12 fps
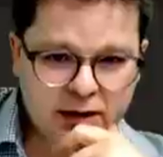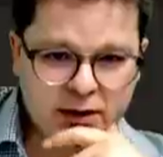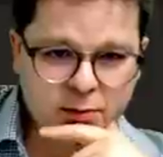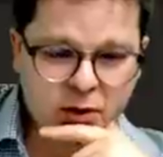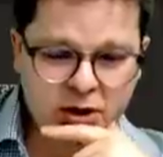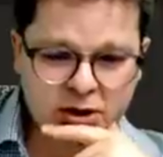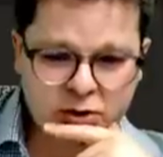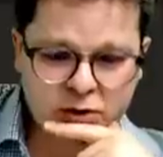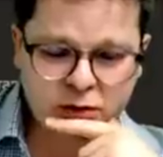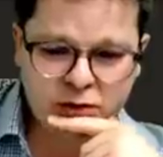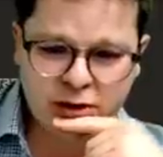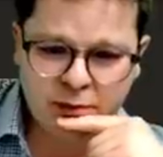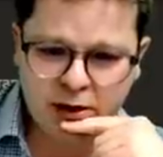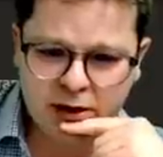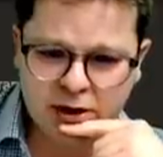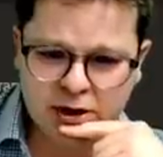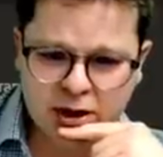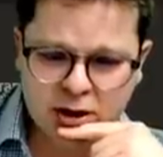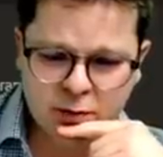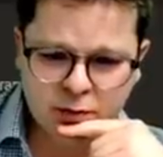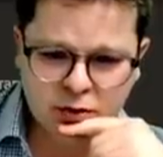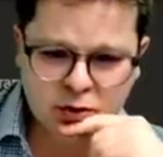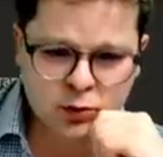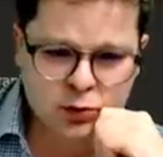mogę się oczywiście mylić też, no bo
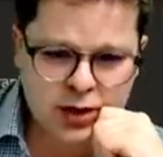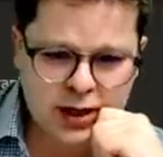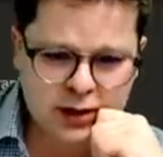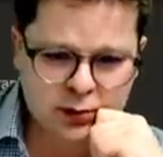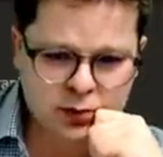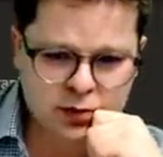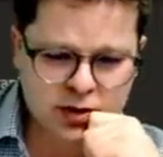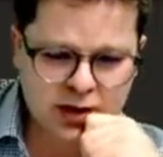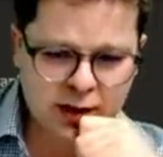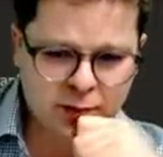to są szachy, to jest gra